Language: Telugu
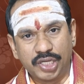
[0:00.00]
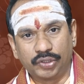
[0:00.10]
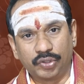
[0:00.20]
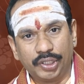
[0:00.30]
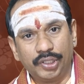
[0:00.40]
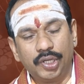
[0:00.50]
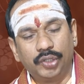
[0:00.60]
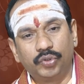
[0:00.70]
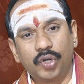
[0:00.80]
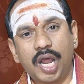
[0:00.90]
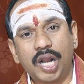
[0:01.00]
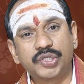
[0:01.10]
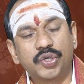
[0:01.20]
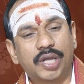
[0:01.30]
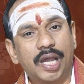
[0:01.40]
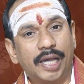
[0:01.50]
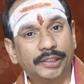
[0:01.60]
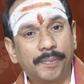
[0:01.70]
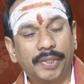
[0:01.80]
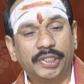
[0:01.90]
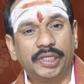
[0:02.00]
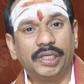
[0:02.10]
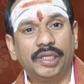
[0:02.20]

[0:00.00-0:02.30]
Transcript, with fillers: జాతకులే తులారాశి యొక్క అధిపతి